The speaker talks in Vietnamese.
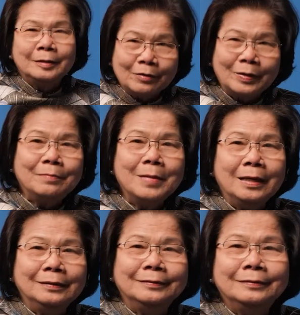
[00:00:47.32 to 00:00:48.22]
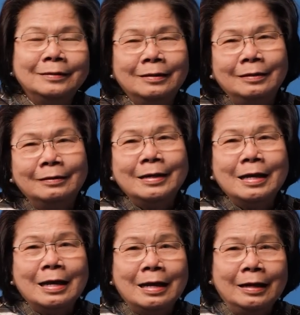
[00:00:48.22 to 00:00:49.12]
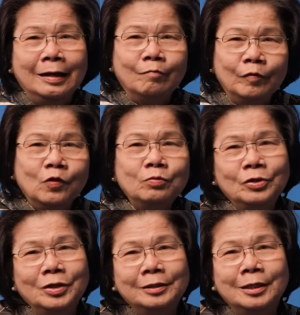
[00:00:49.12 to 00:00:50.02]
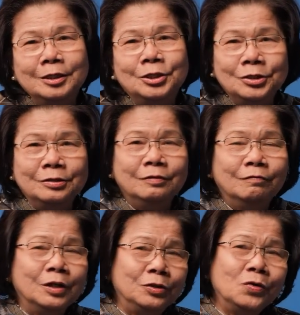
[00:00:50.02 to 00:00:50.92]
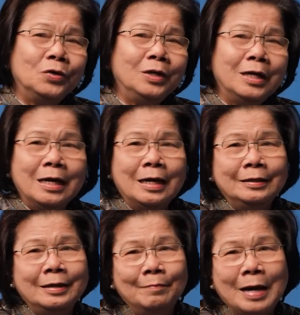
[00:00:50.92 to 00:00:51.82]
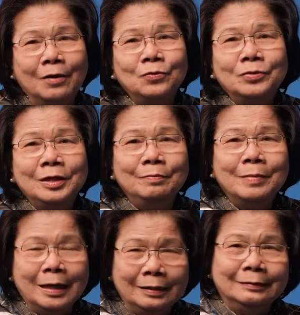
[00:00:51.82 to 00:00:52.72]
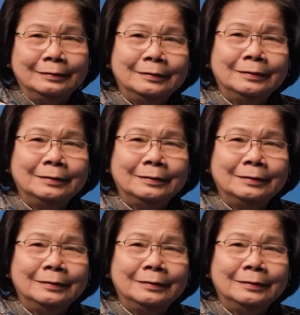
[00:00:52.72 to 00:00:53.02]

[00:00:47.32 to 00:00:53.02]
Chào các bạn. Đây là 5 phút chuyện thị trường và tôi là nhà báo Kim Hạnh.